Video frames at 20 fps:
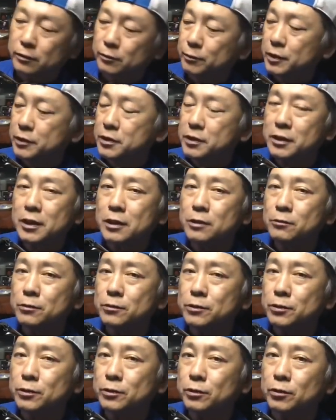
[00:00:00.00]
まあ、時間
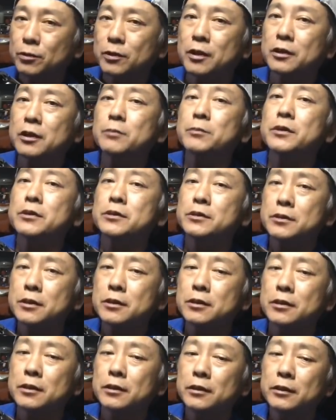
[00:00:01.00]
をちょっとかけまし
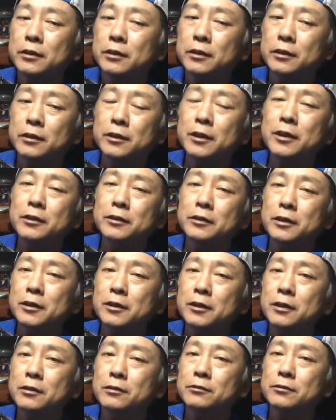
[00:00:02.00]
て、え第2
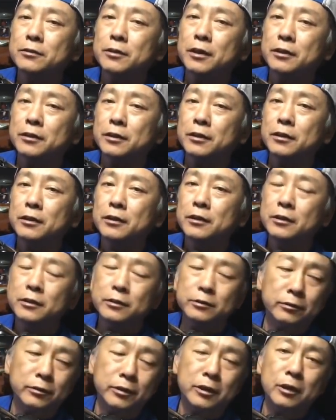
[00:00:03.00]
弾ぐらいに、
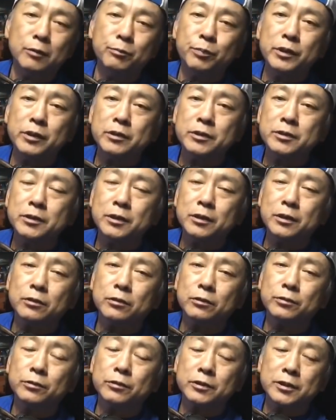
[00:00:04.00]
APS-C
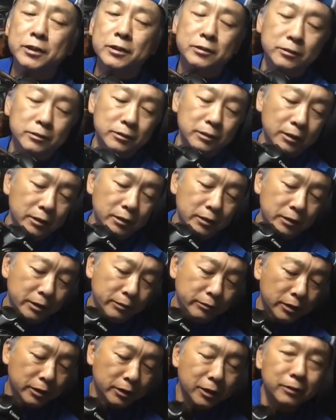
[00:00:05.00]
とフルサイズ
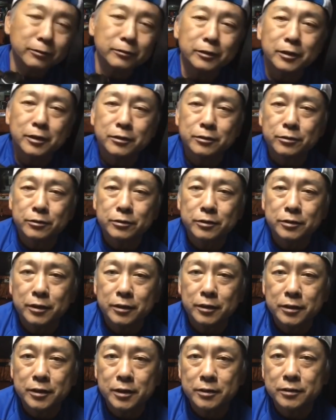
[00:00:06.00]
似たようなレンズをつけ
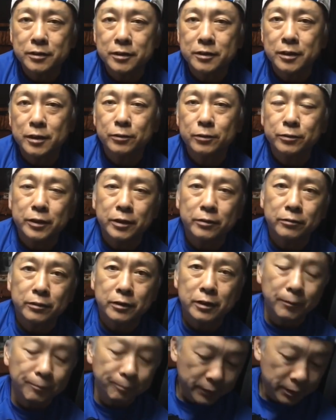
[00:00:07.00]
て撮影したらどうなるの
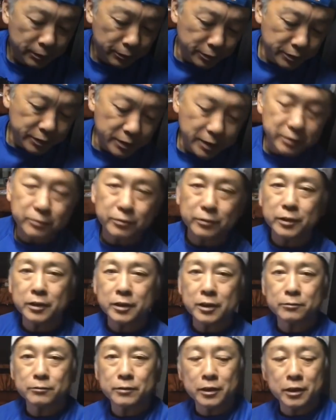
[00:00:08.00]
かフルサイズの
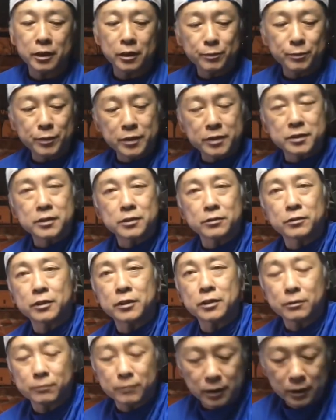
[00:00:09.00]
利点は APS-C の
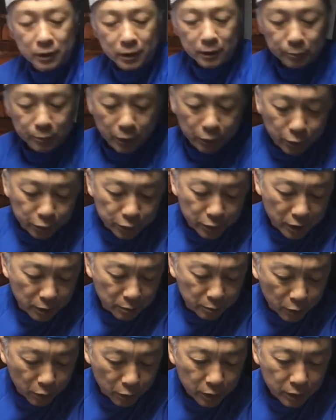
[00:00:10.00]
利点は、まあ、この
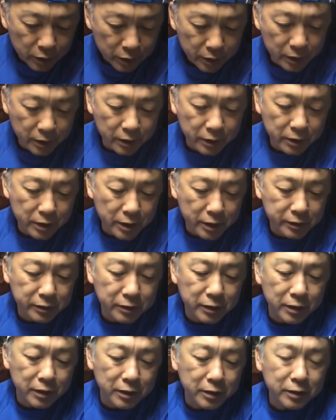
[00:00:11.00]
辺も、えー、やっ
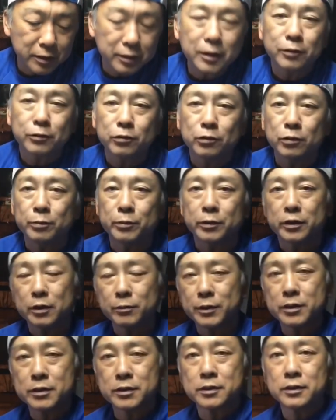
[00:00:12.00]
ていきたいと思っ
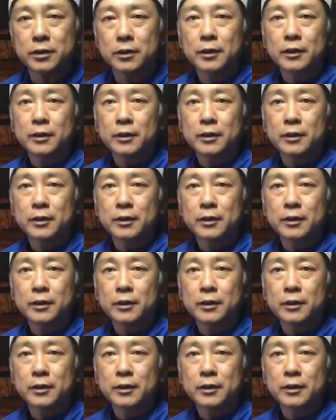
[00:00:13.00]
てます、